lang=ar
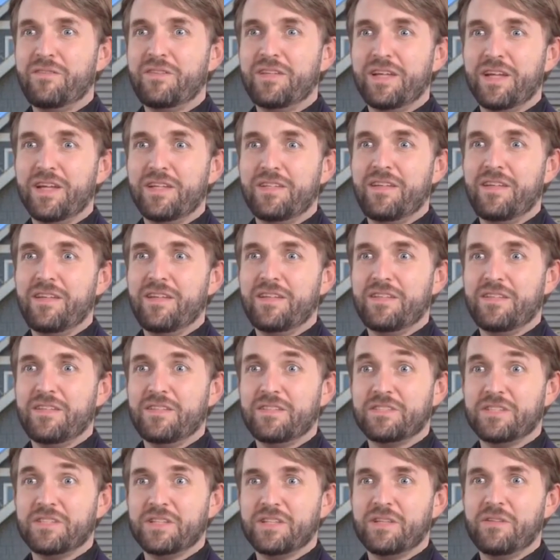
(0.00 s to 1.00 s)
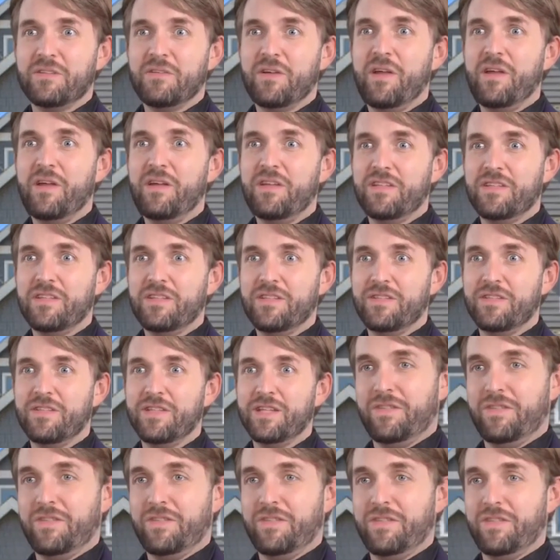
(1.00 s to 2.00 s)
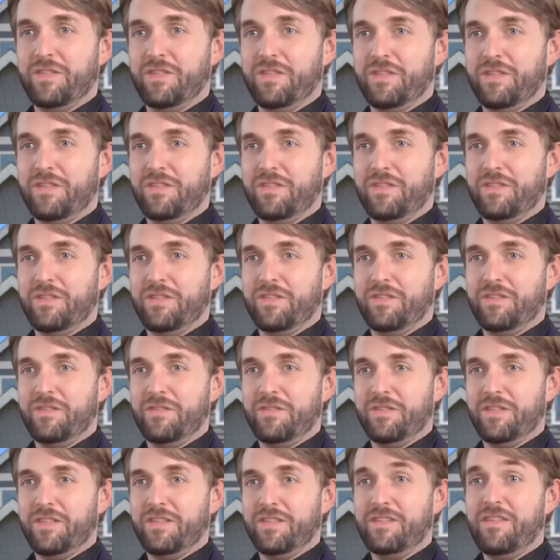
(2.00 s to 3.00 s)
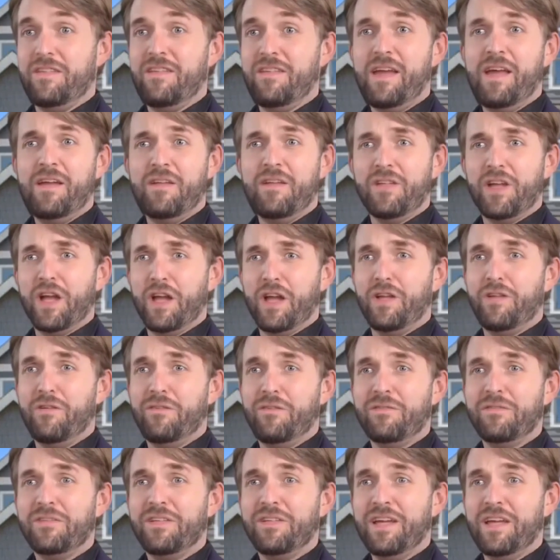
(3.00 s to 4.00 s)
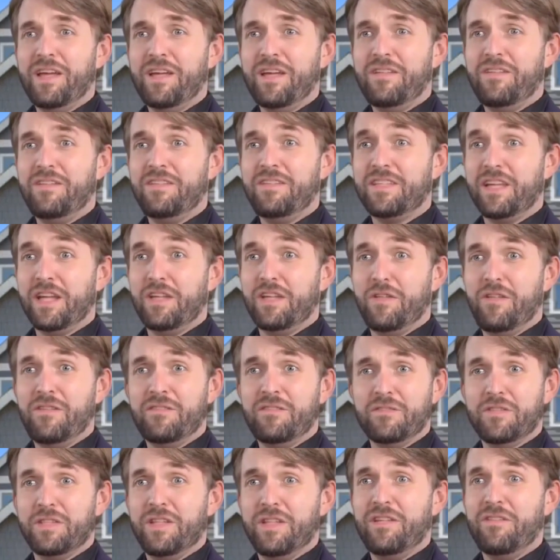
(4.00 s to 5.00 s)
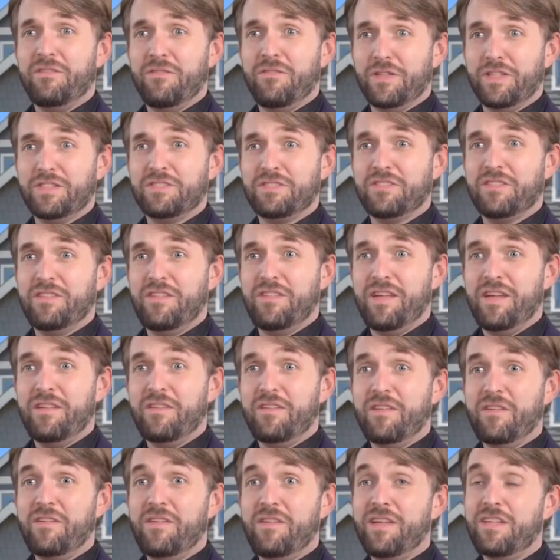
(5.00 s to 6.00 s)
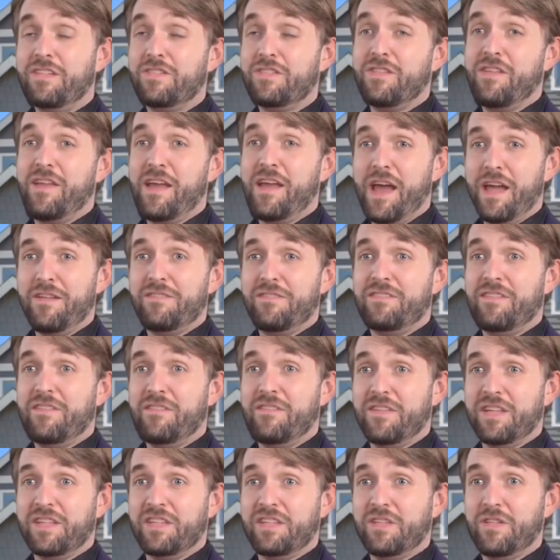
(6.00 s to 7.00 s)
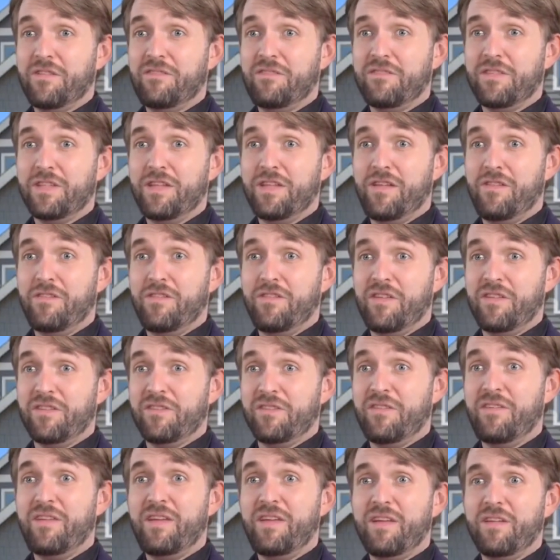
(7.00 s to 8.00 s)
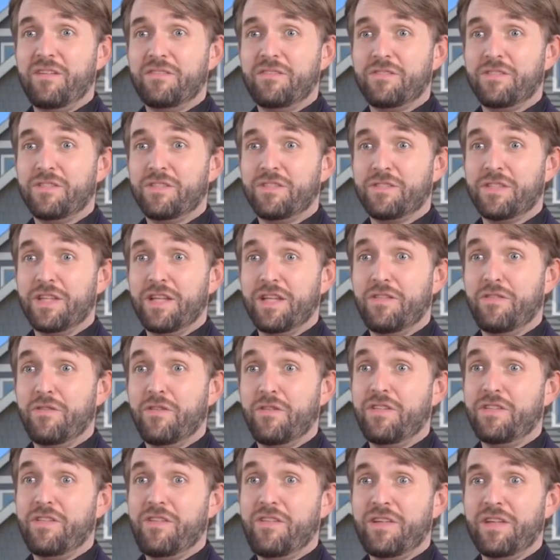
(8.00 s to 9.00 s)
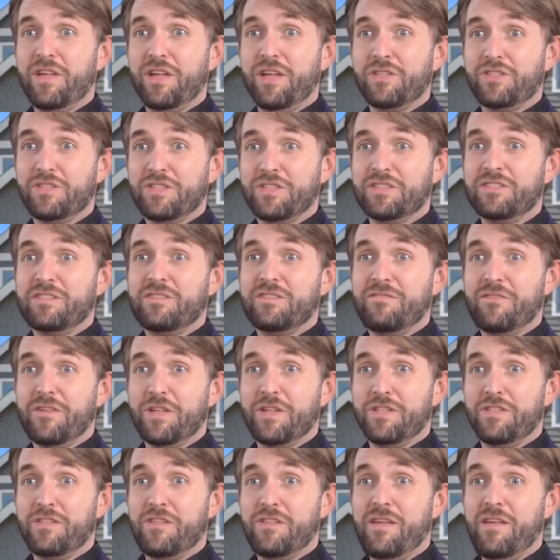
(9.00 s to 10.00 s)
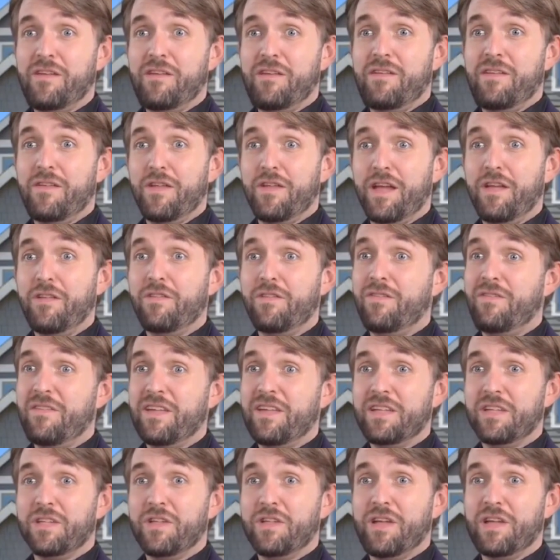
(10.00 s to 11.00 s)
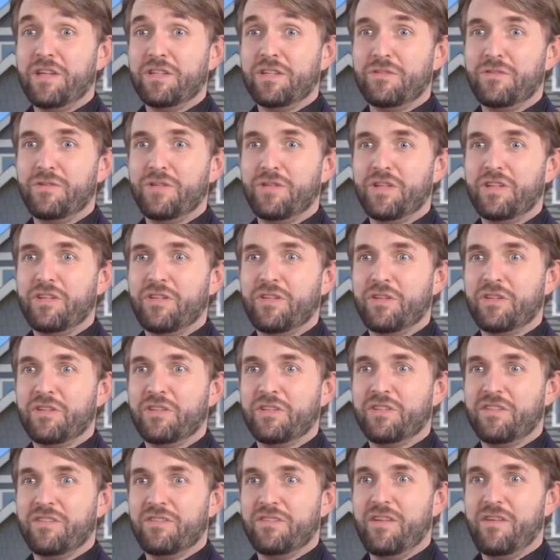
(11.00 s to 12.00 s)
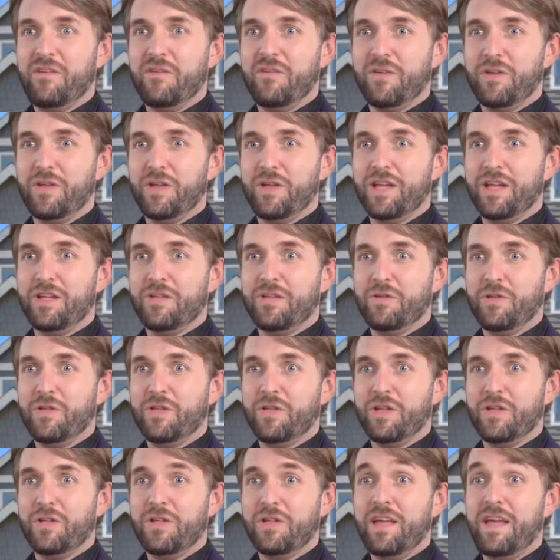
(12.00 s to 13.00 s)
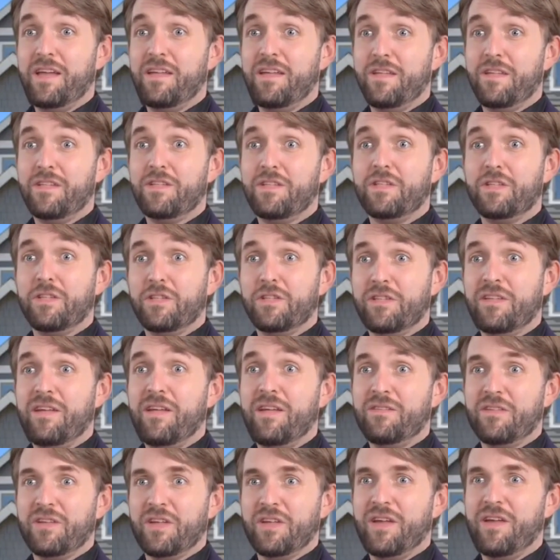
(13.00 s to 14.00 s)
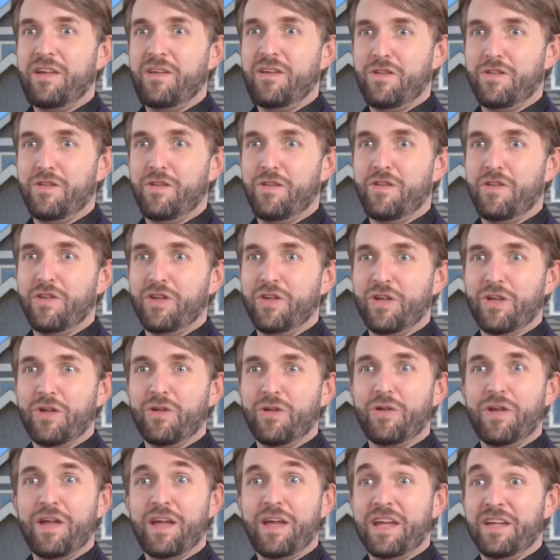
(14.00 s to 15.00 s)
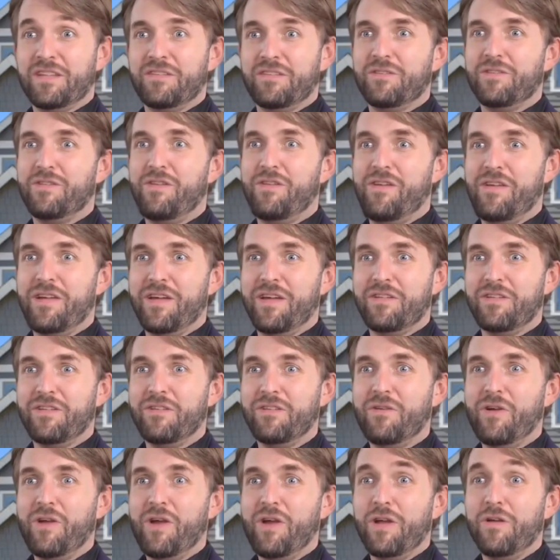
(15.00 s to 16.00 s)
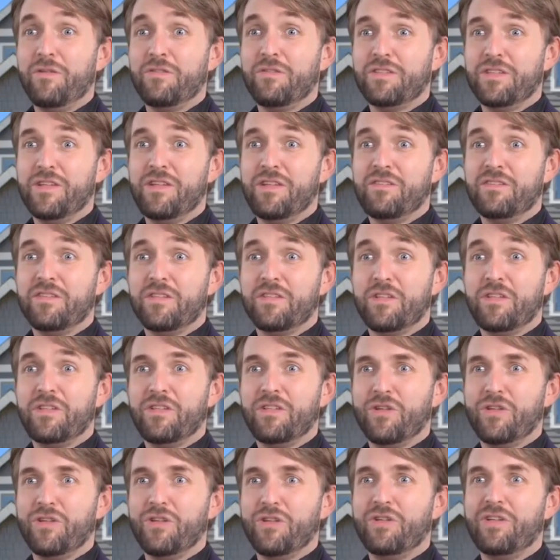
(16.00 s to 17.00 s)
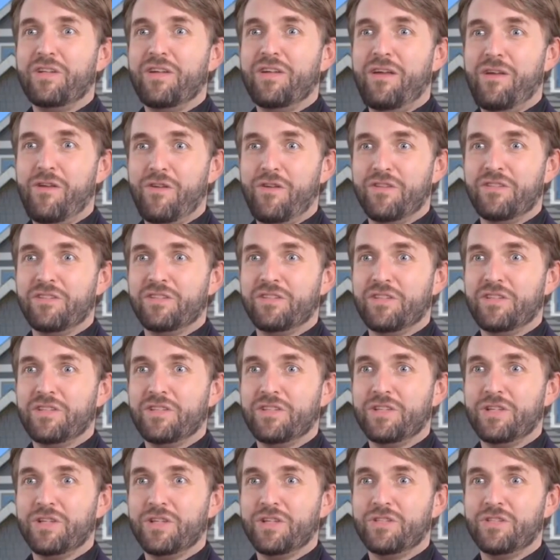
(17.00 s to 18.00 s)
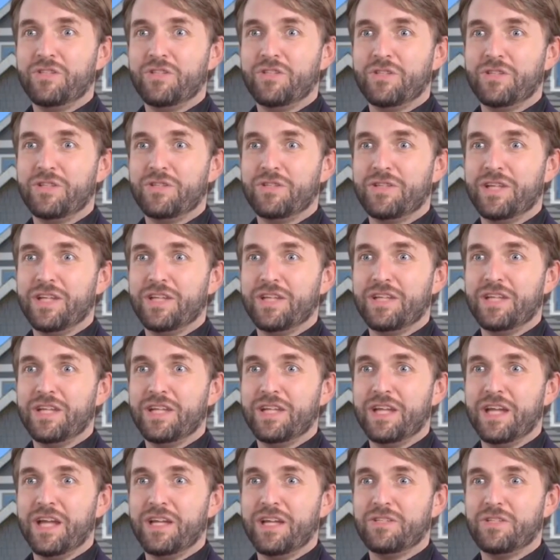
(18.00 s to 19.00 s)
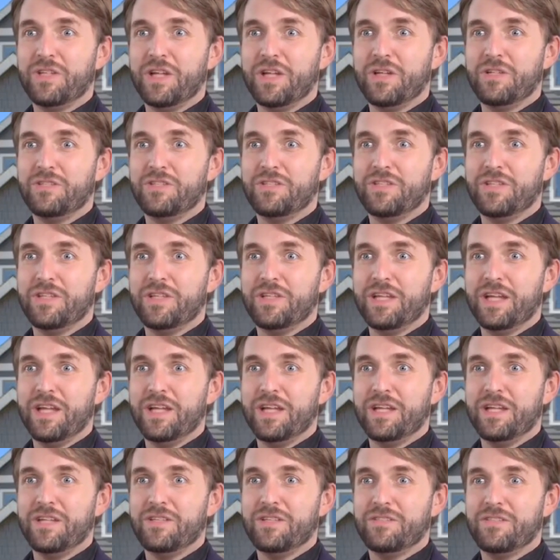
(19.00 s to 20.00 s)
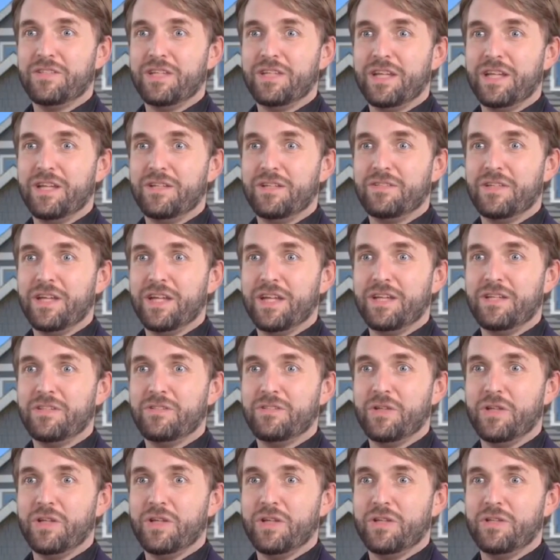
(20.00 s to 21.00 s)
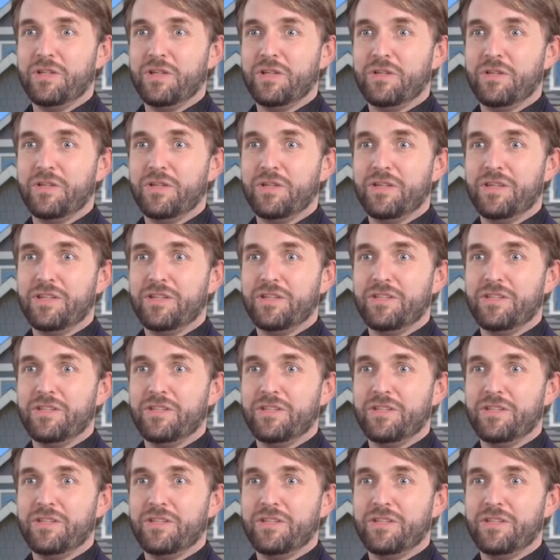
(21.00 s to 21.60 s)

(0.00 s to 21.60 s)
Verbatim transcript: ميلادية لما وصل للخليفة ارتفاع الهرم 149 متر زي ناطحة سحاب 48 دور واكتشف علماء المصريات إن في مصر 108 هرم مش موجود فيهم ولا موميا واحدة وده بيشكك ان الاهرامات كانت بتستخدم مقابر للملوك خصوصا ان المصريين القدماء كانوا حريصين على اخفاء اماكن مقابرهم